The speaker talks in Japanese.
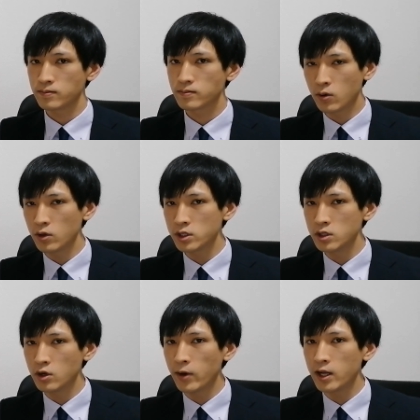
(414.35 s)
で、この
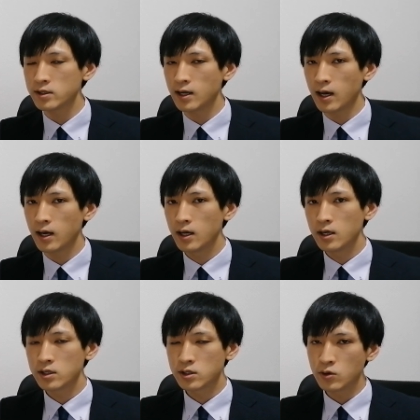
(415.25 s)
信用倍率が
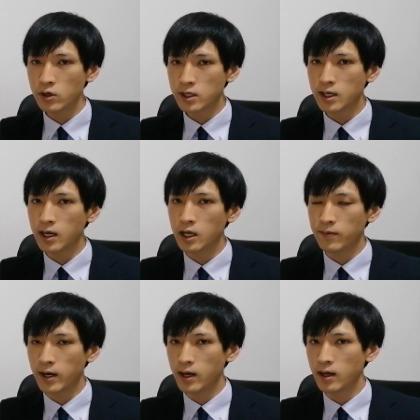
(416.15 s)
すごい高けれ
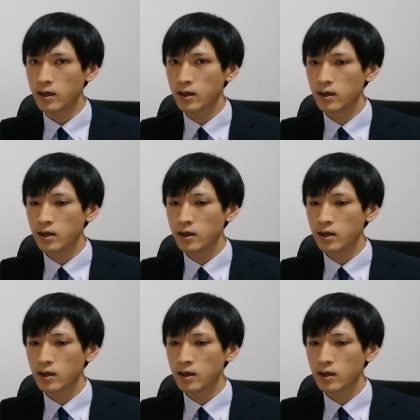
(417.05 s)
ば、